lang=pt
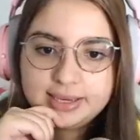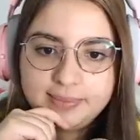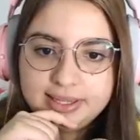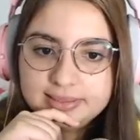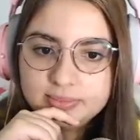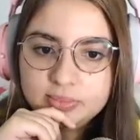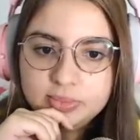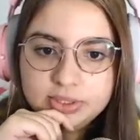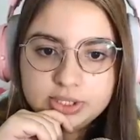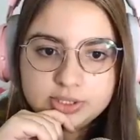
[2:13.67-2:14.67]
Chapax,
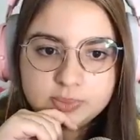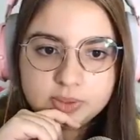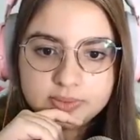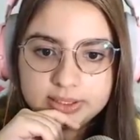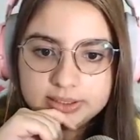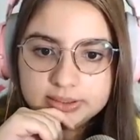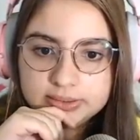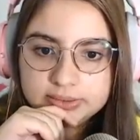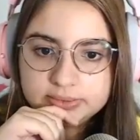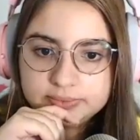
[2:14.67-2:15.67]
muito tá gente boa, velho.
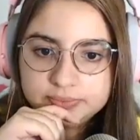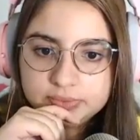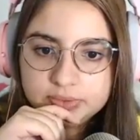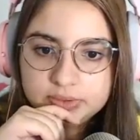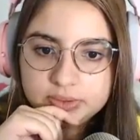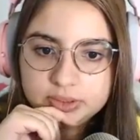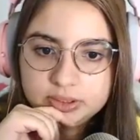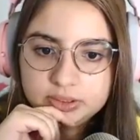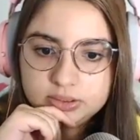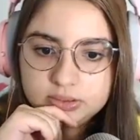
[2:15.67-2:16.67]
muito bem, mano.
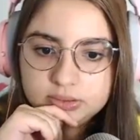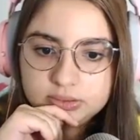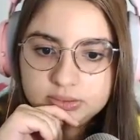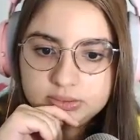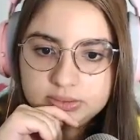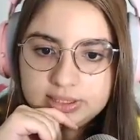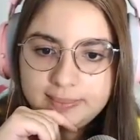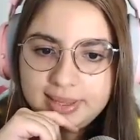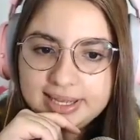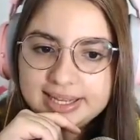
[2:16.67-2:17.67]

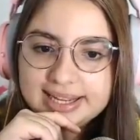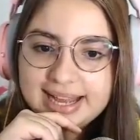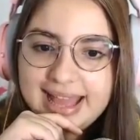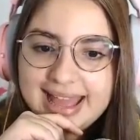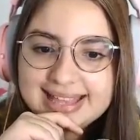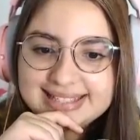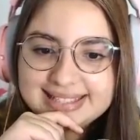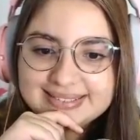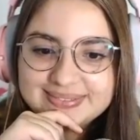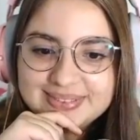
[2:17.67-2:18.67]
Tá pega, que carro é
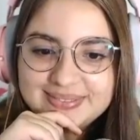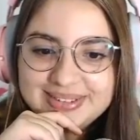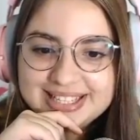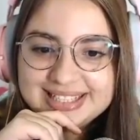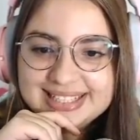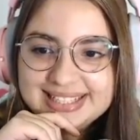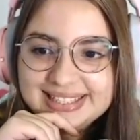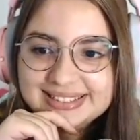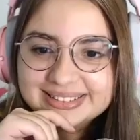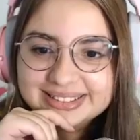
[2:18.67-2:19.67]
esse? Mó
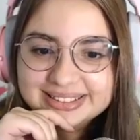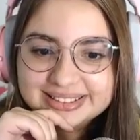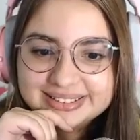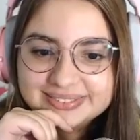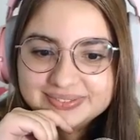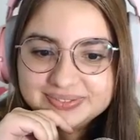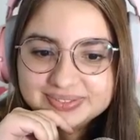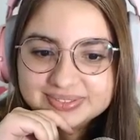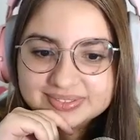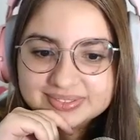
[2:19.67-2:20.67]
pequenininho.
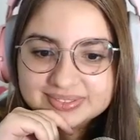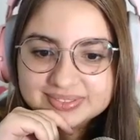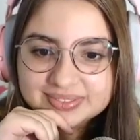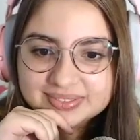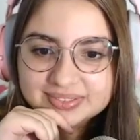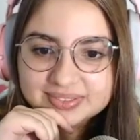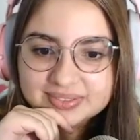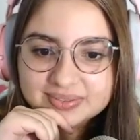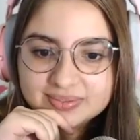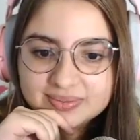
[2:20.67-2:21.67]
Eita, andou em duas rodas, vocês
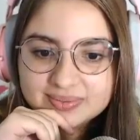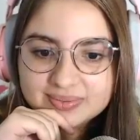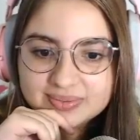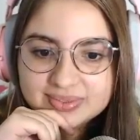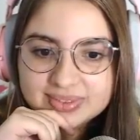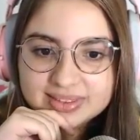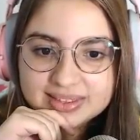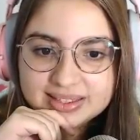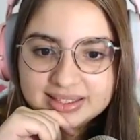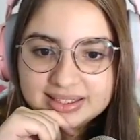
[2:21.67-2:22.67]
viu?
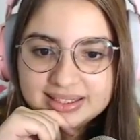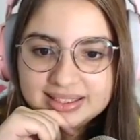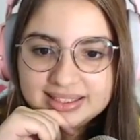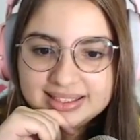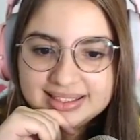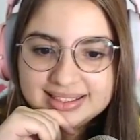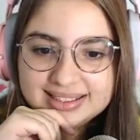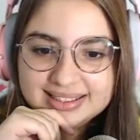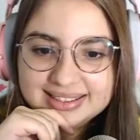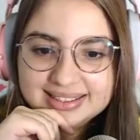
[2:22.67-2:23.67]
Caraca,
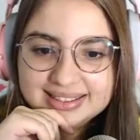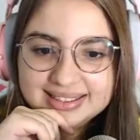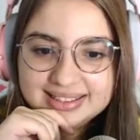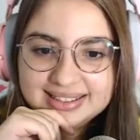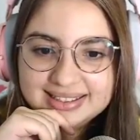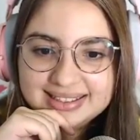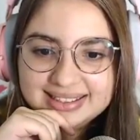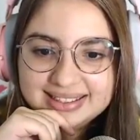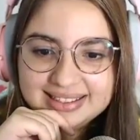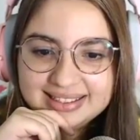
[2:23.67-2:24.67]
mané. Logo duas
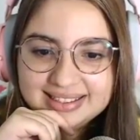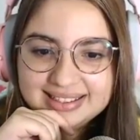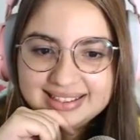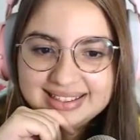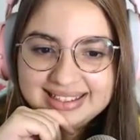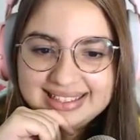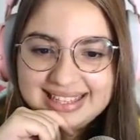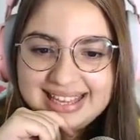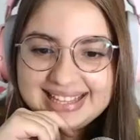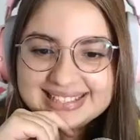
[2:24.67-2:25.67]
rodas nele.
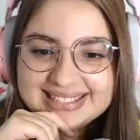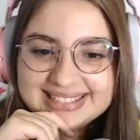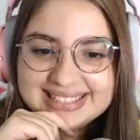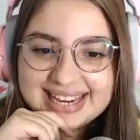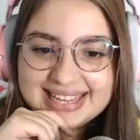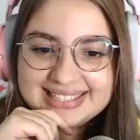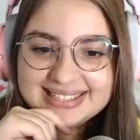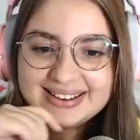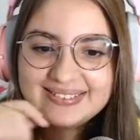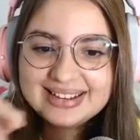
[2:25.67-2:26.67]
Eita, que isso,
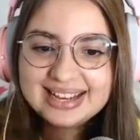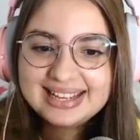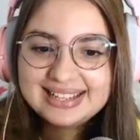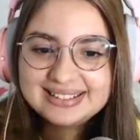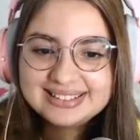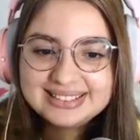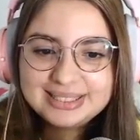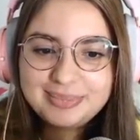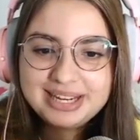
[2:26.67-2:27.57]
gente? É um carrinho de